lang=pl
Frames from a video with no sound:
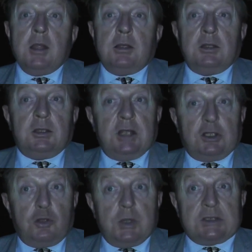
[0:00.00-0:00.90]
Y,
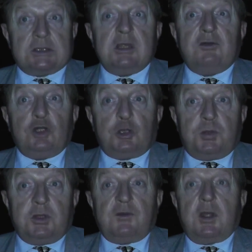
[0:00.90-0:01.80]
natomiast
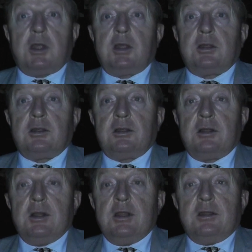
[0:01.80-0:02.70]
niewątpliwie y,
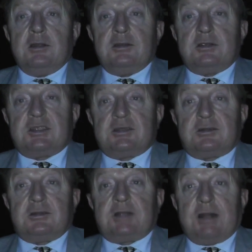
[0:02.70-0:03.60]
y,
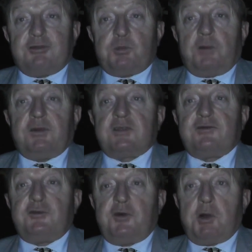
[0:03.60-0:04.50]
ta
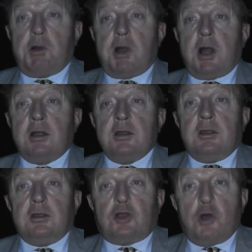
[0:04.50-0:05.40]
wypowiedź wywołała
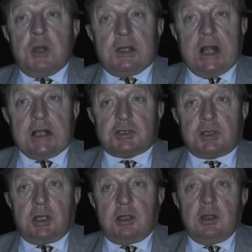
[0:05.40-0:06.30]

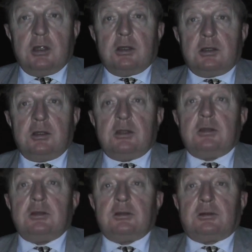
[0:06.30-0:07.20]
komentarze
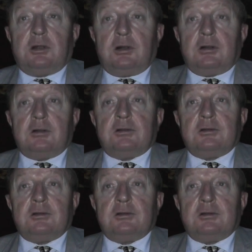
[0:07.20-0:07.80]
i to